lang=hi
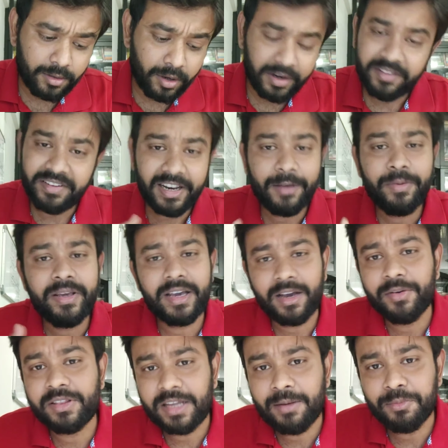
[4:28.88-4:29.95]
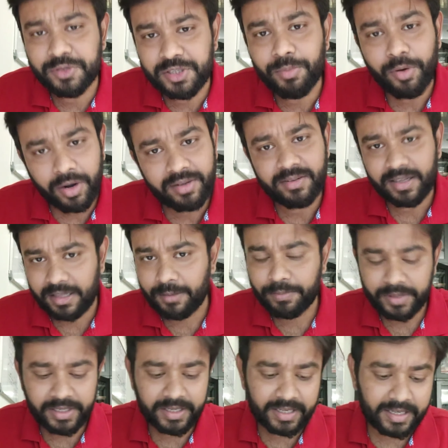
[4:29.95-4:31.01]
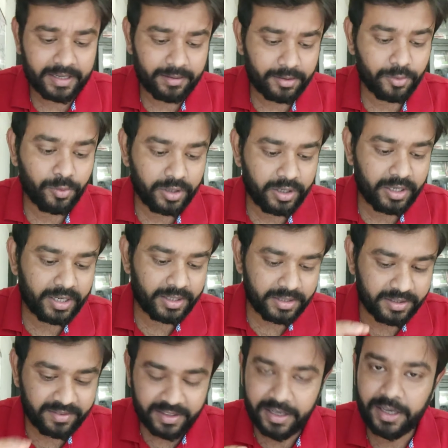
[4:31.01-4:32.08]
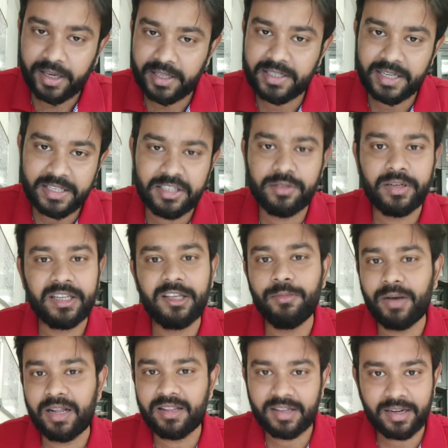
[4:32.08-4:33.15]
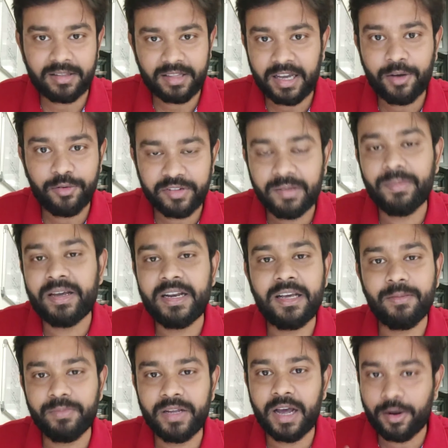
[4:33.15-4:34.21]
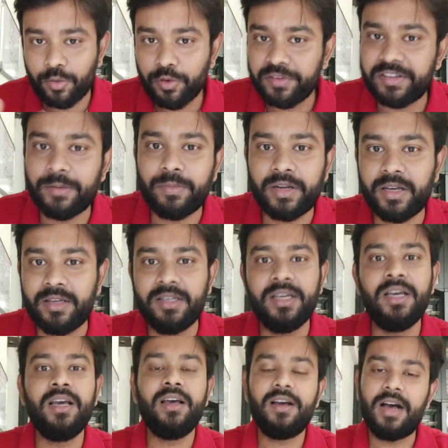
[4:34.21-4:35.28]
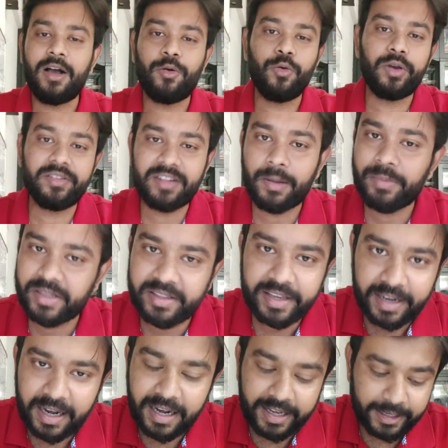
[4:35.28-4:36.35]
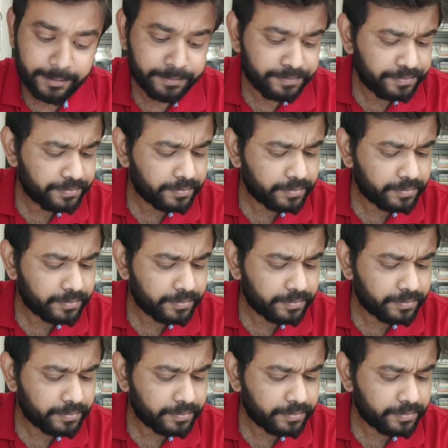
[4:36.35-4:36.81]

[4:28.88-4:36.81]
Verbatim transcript: और इसलिए भी ये कविता मुझे बहुत ज़्यादा प्रिय है क्योंकि ये जिस तरह के जनजीवन की बात करता है उसे मैंने अपने आँखों से अपने आँखों के सामने देखा है